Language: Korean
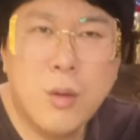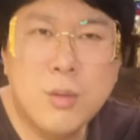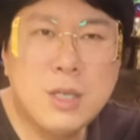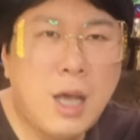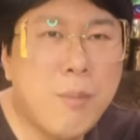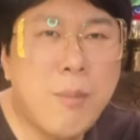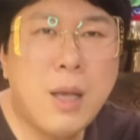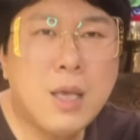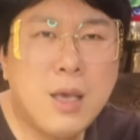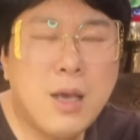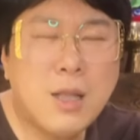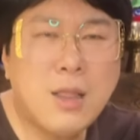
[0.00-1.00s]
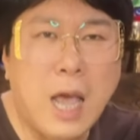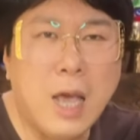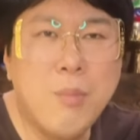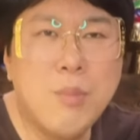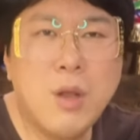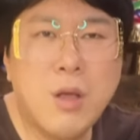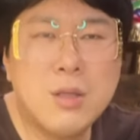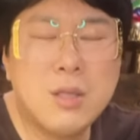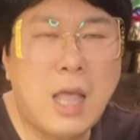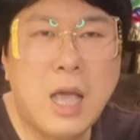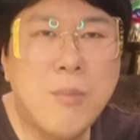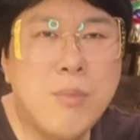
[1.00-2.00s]
여러분 상반기가 다 힘들어
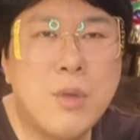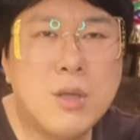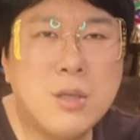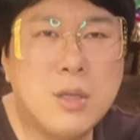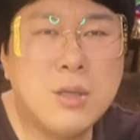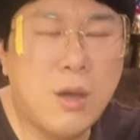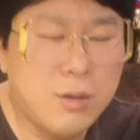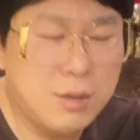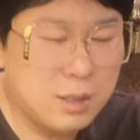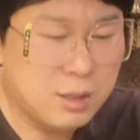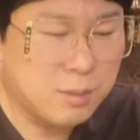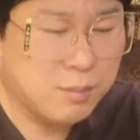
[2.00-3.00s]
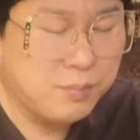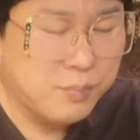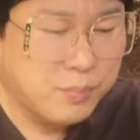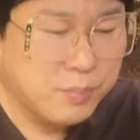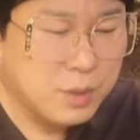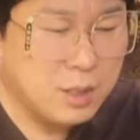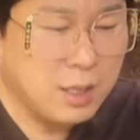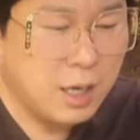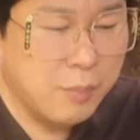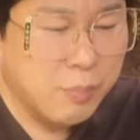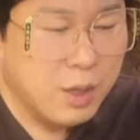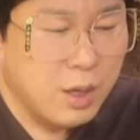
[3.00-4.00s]
다 힘들었었어요 지금
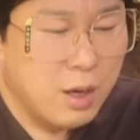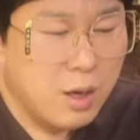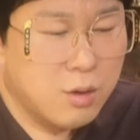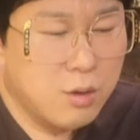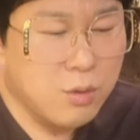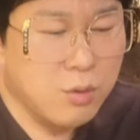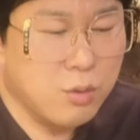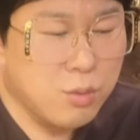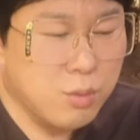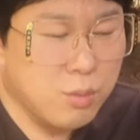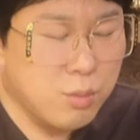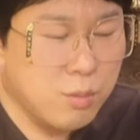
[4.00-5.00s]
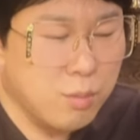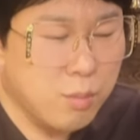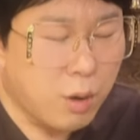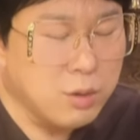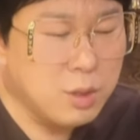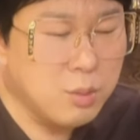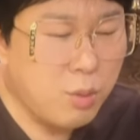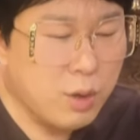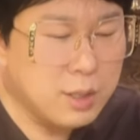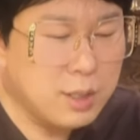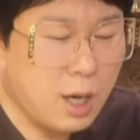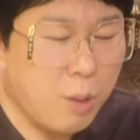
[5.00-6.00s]
이제 그리고 뭔지
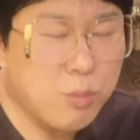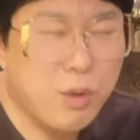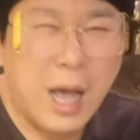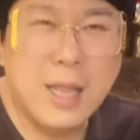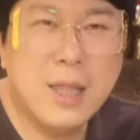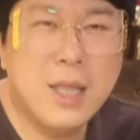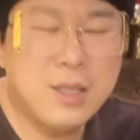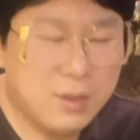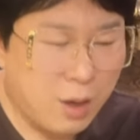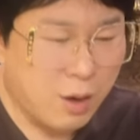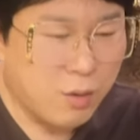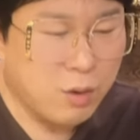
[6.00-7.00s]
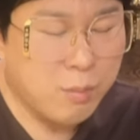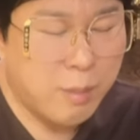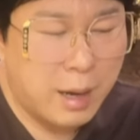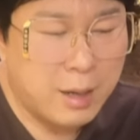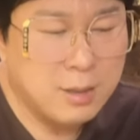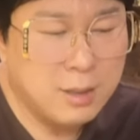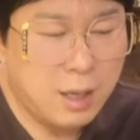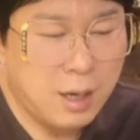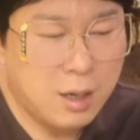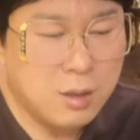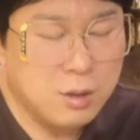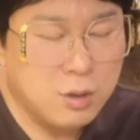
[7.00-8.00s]
모르게 사업도 안 됐어요. 우리 마흔 살
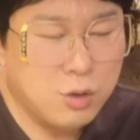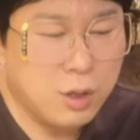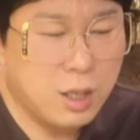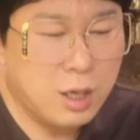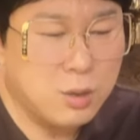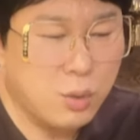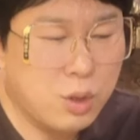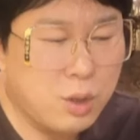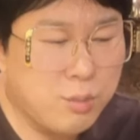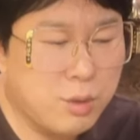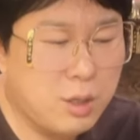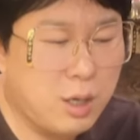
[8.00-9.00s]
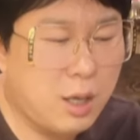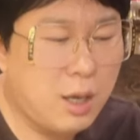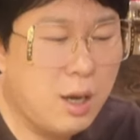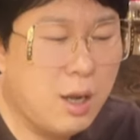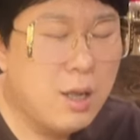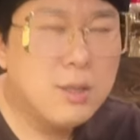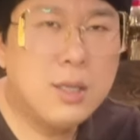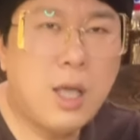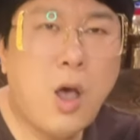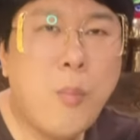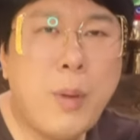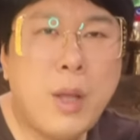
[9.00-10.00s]
나는 을충에 나는 소띠분들이
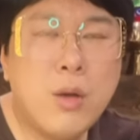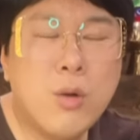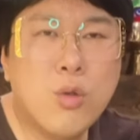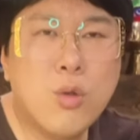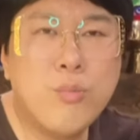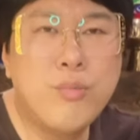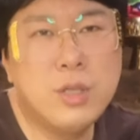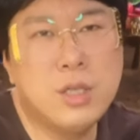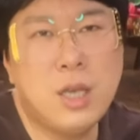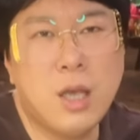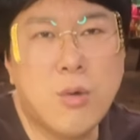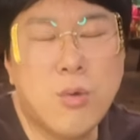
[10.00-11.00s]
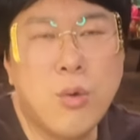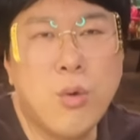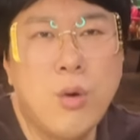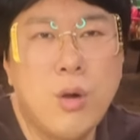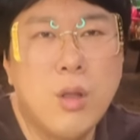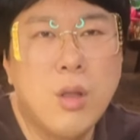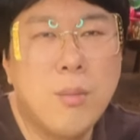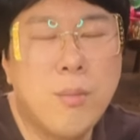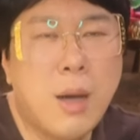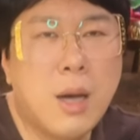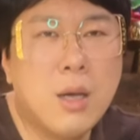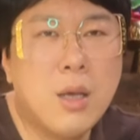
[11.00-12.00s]
사업하는 것도 부진했고
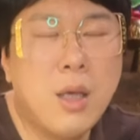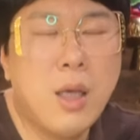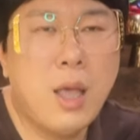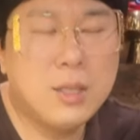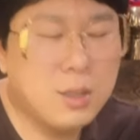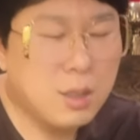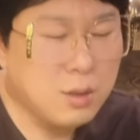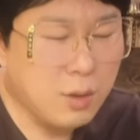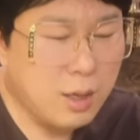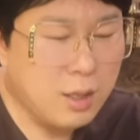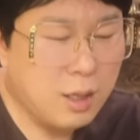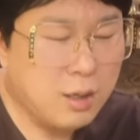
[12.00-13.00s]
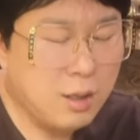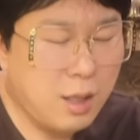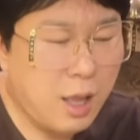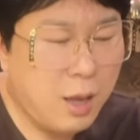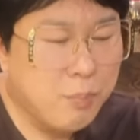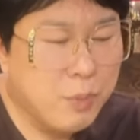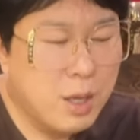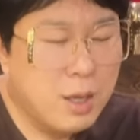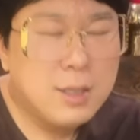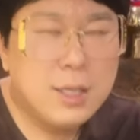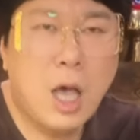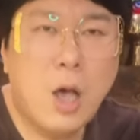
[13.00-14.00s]
막 했었어야 되는데
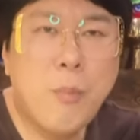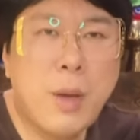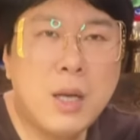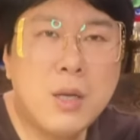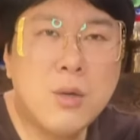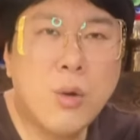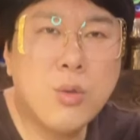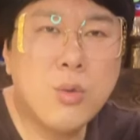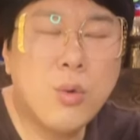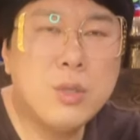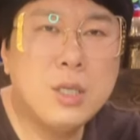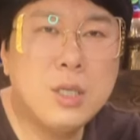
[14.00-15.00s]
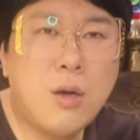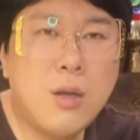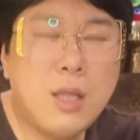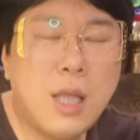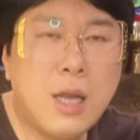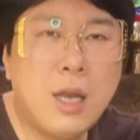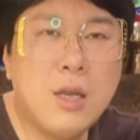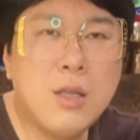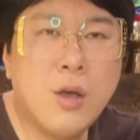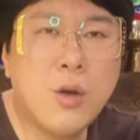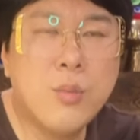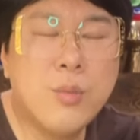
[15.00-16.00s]
사업하는 것도 7월
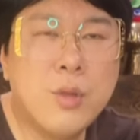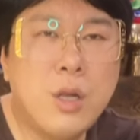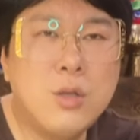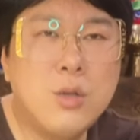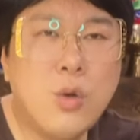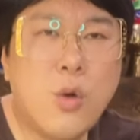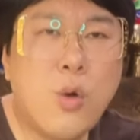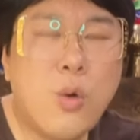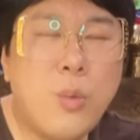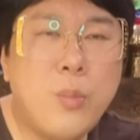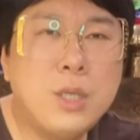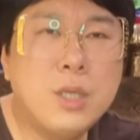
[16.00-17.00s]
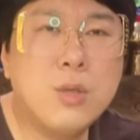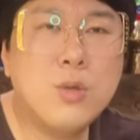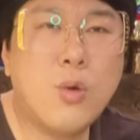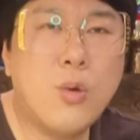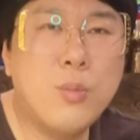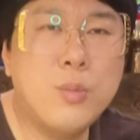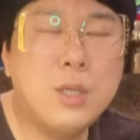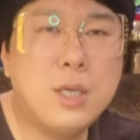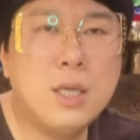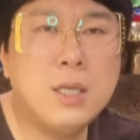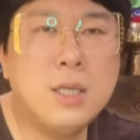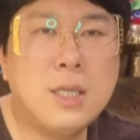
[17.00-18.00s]
달에는 여러분들 조금씩
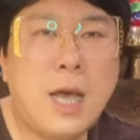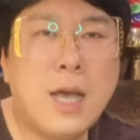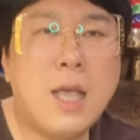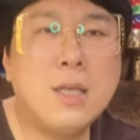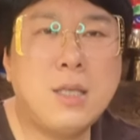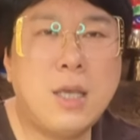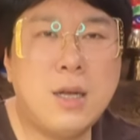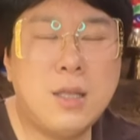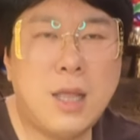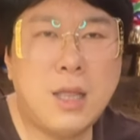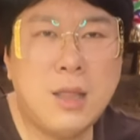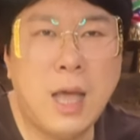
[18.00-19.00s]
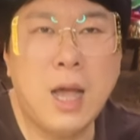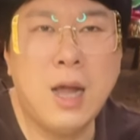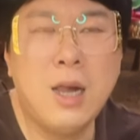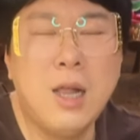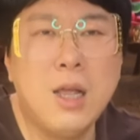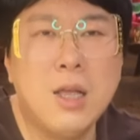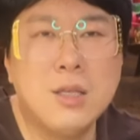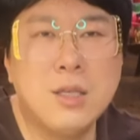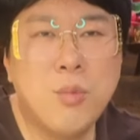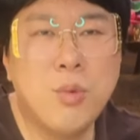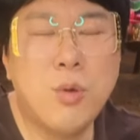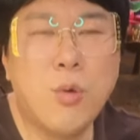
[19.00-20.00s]
조금씩 이제 상향세를 탄다.
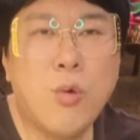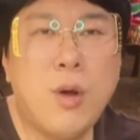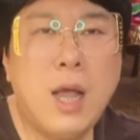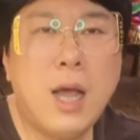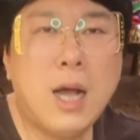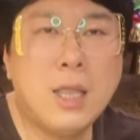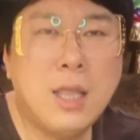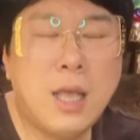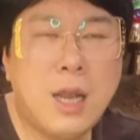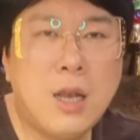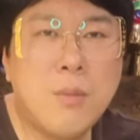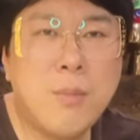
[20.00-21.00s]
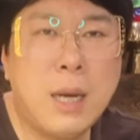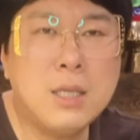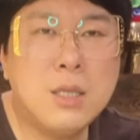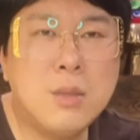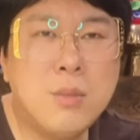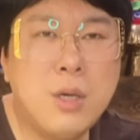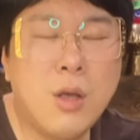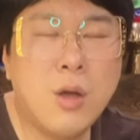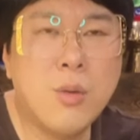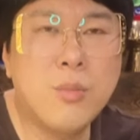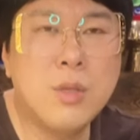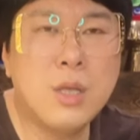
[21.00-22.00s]
이제 위로 올라간다라는 말씀을
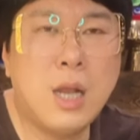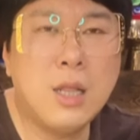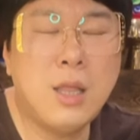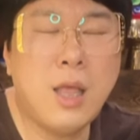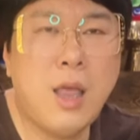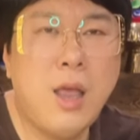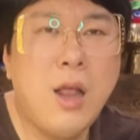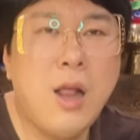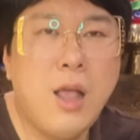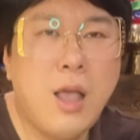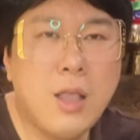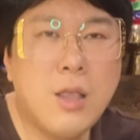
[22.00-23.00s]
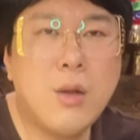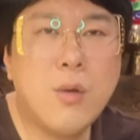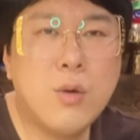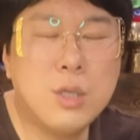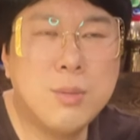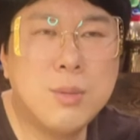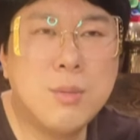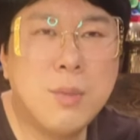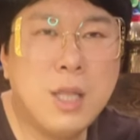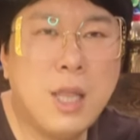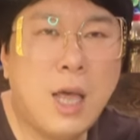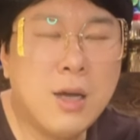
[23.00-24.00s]
여러분들한테 해드리고
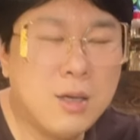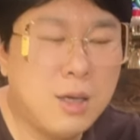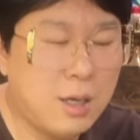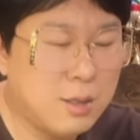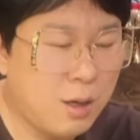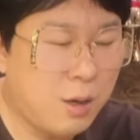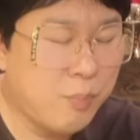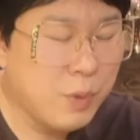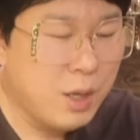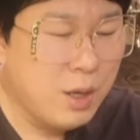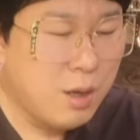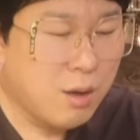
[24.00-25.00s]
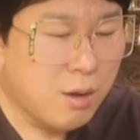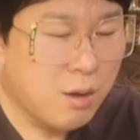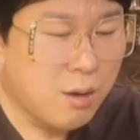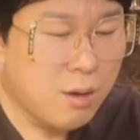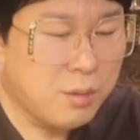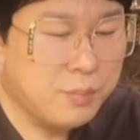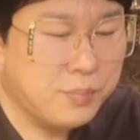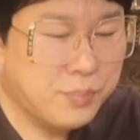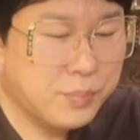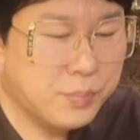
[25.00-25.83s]
싶습니다. 그래서 어